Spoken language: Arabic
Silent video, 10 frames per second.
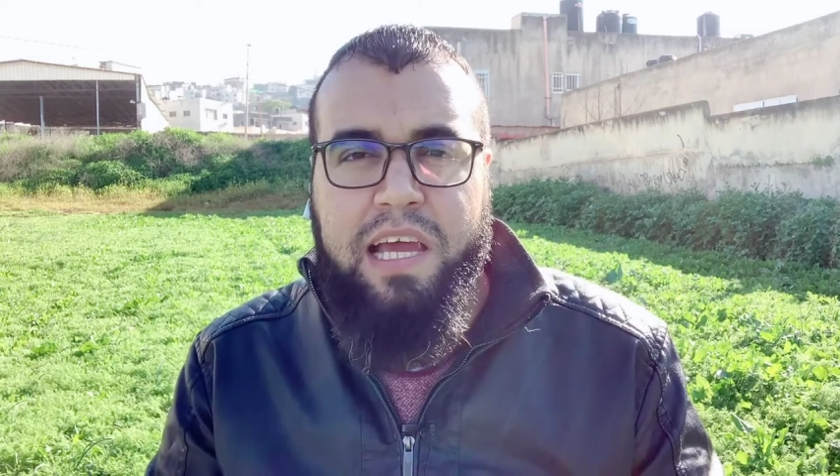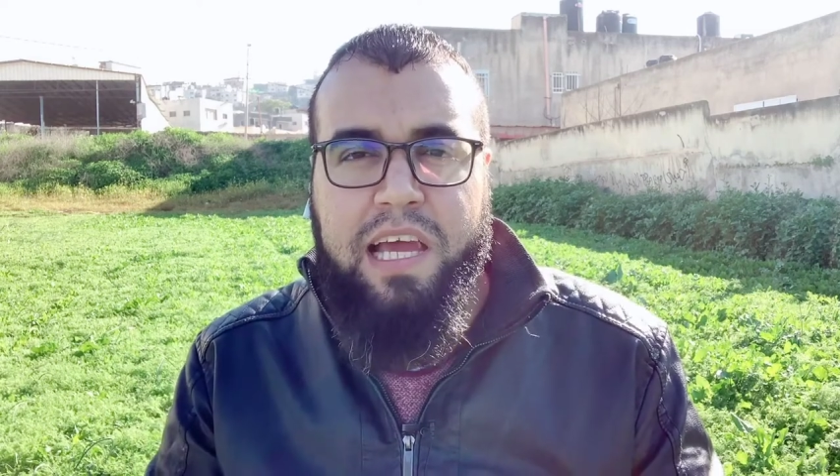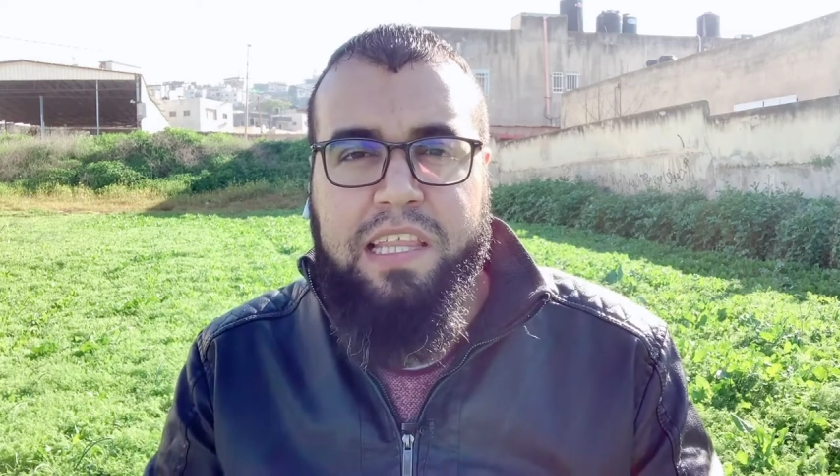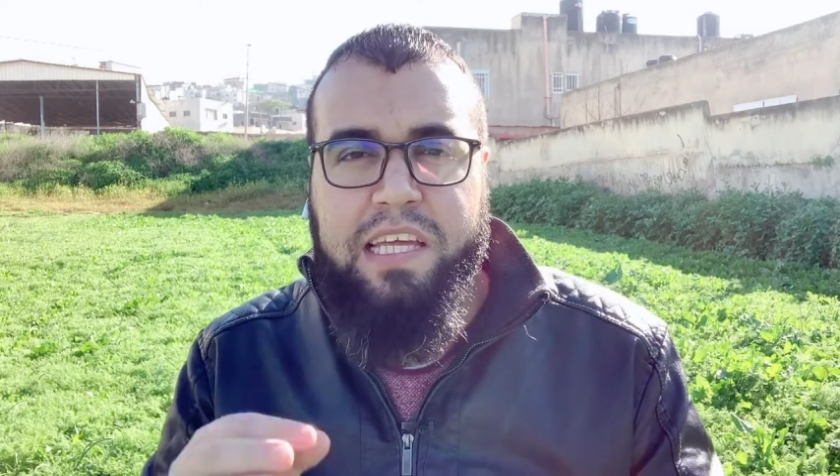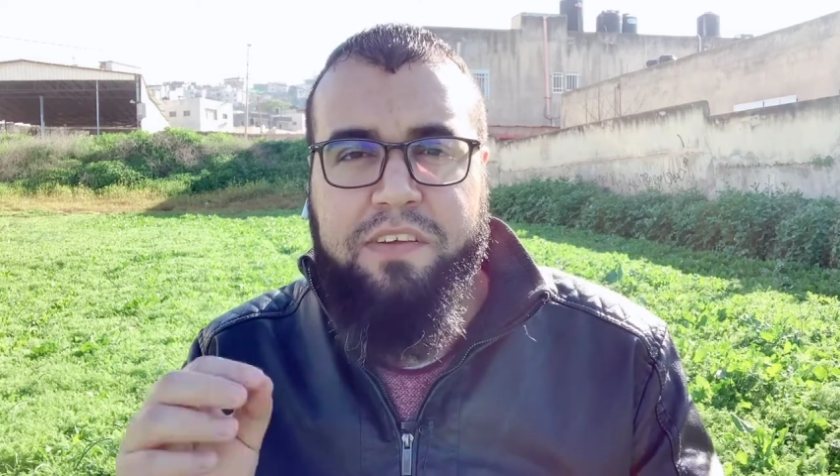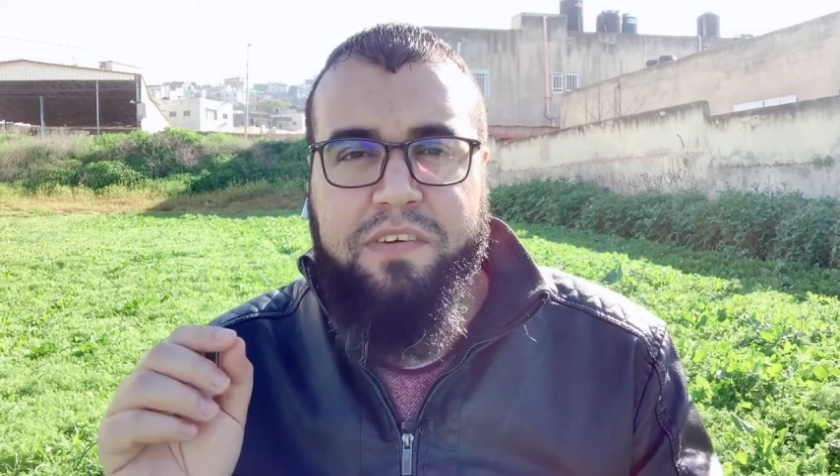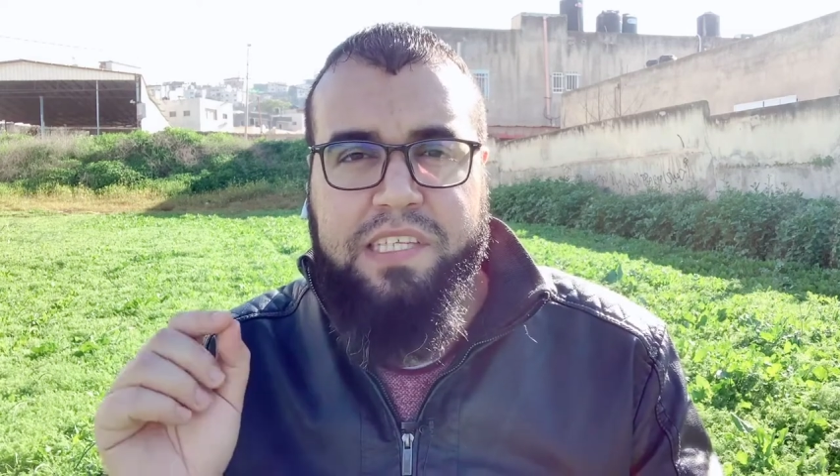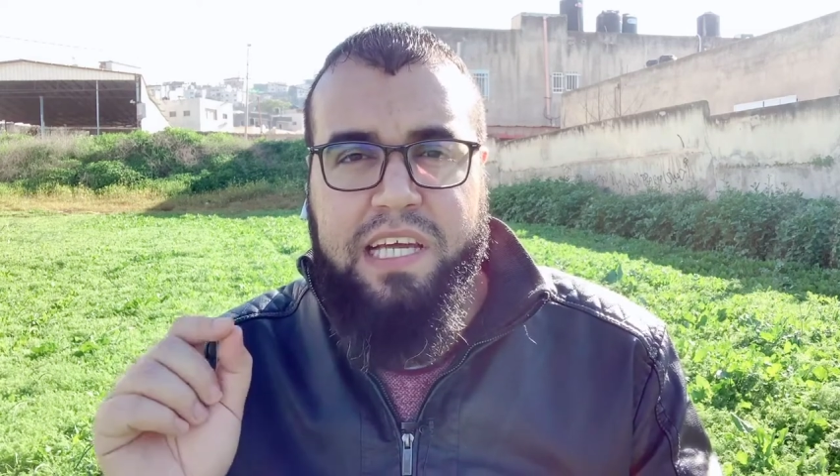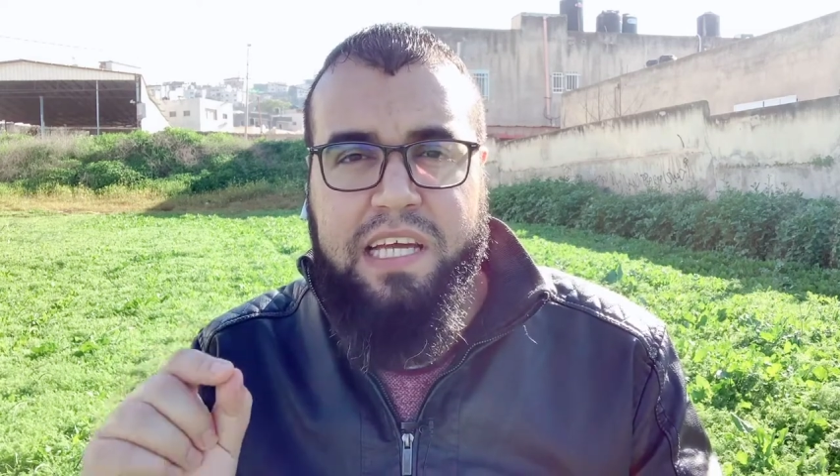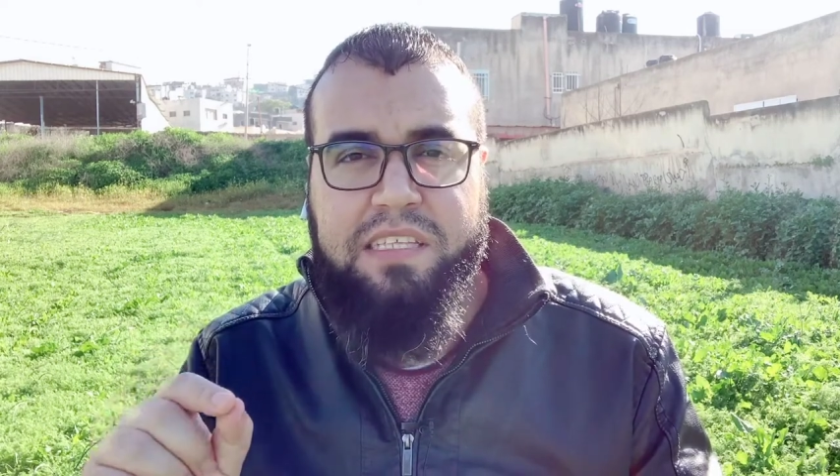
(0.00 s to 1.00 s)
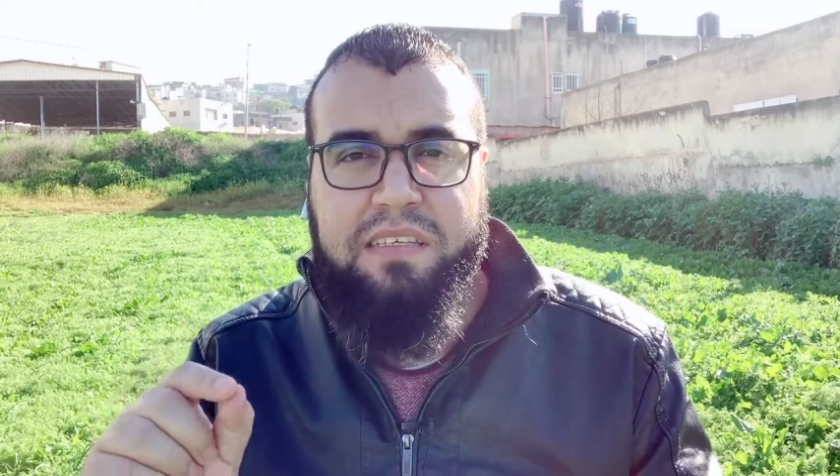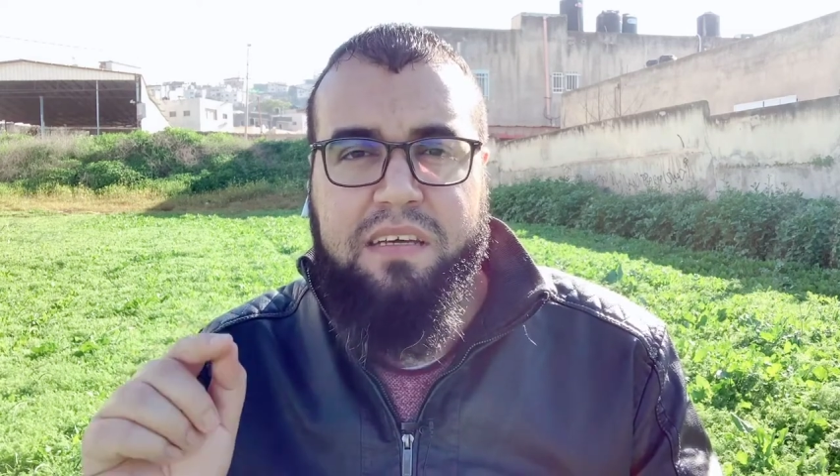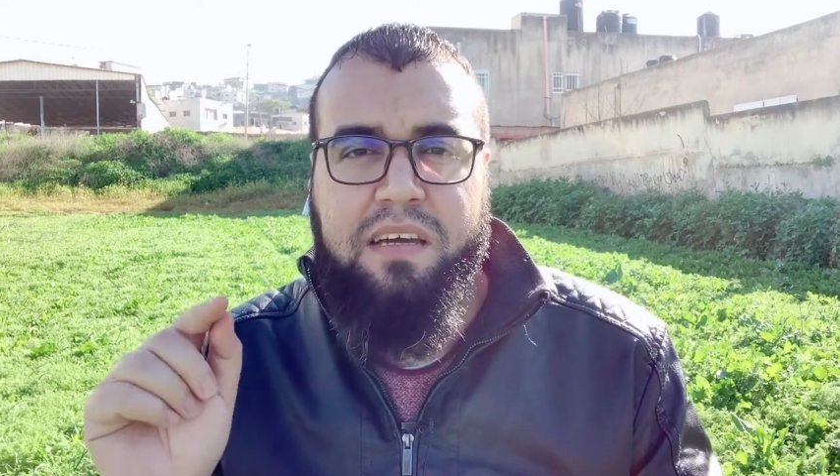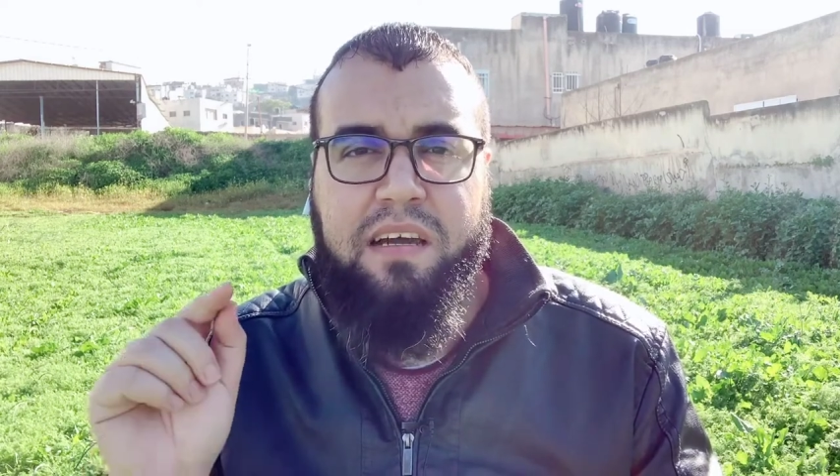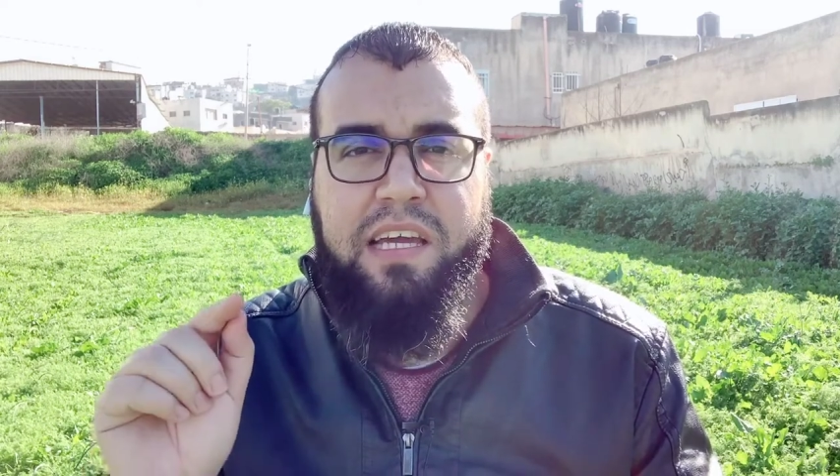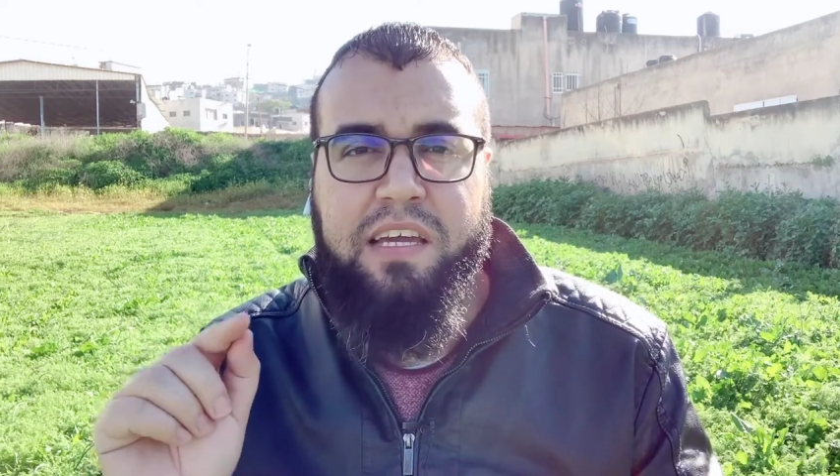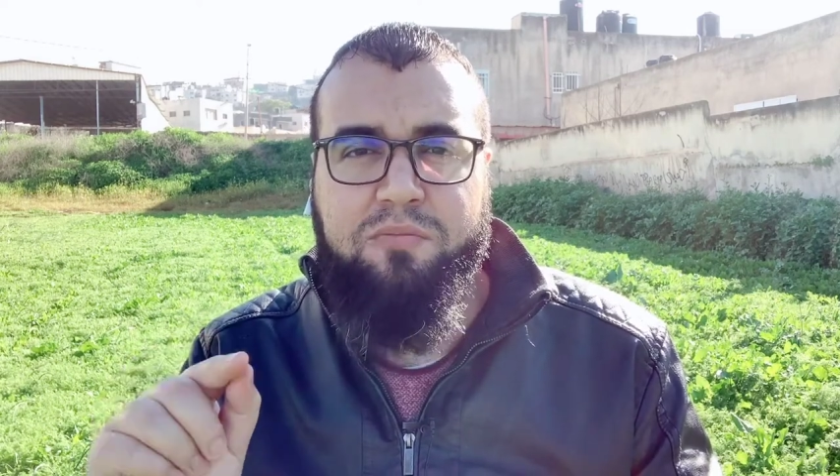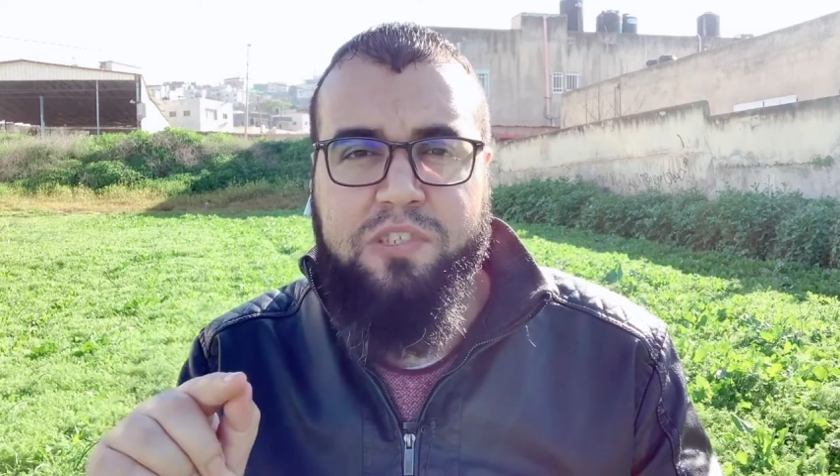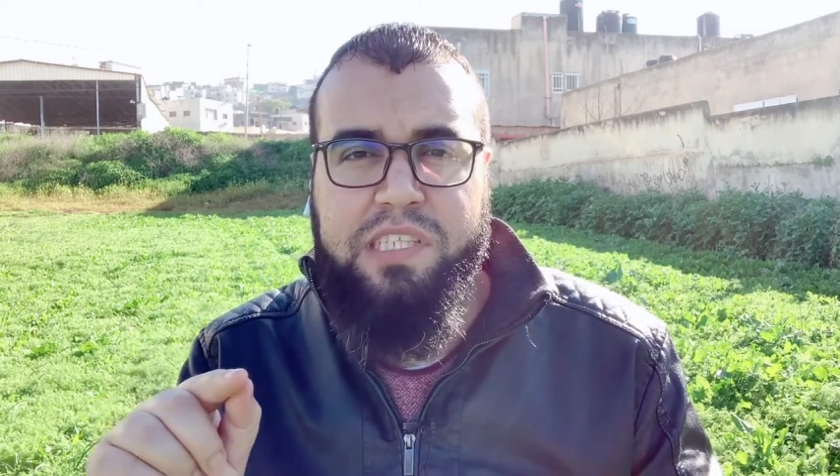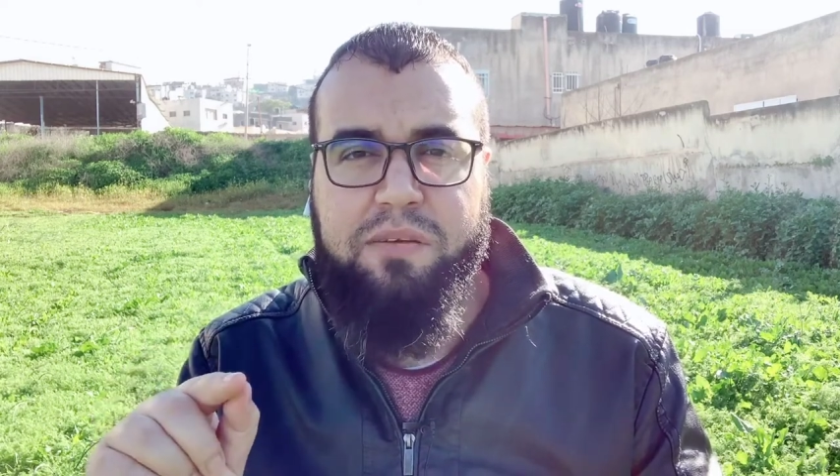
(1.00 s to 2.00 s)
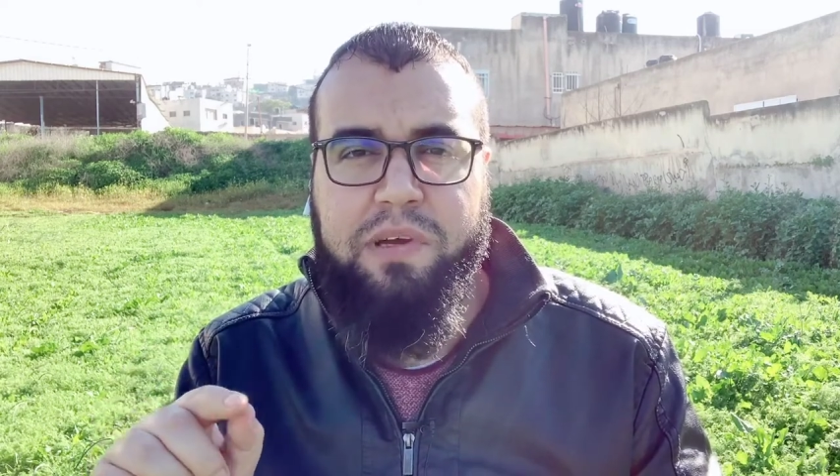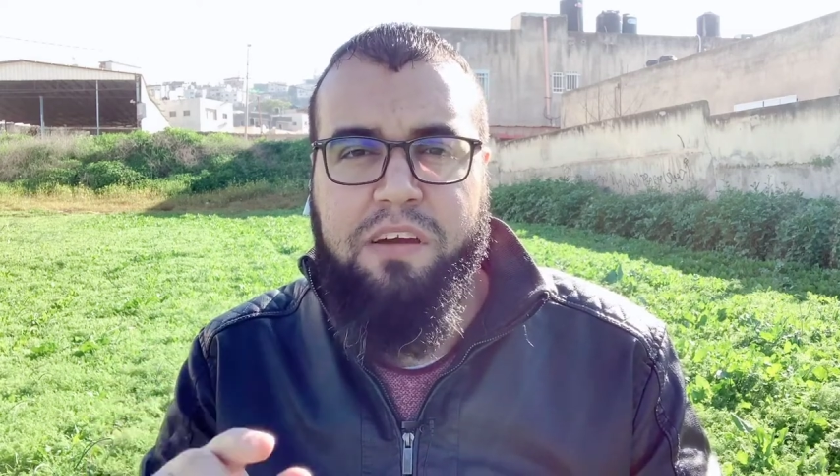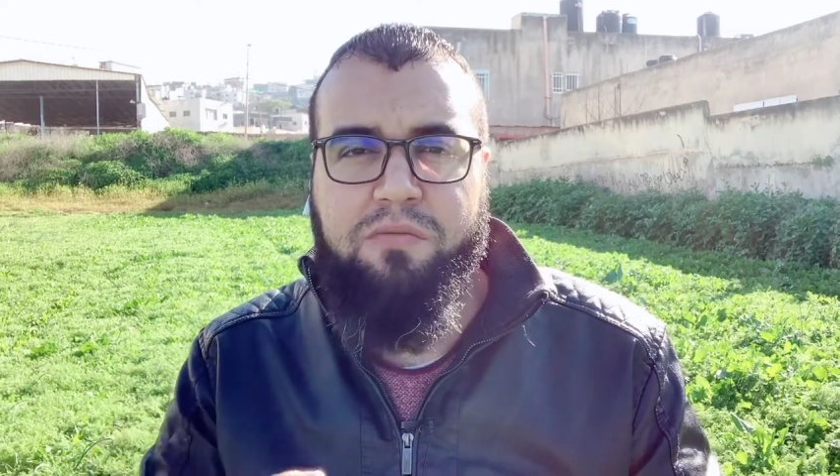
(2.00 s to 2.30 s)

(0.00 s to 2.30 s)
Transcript: هذه الفتاة غير مسلمة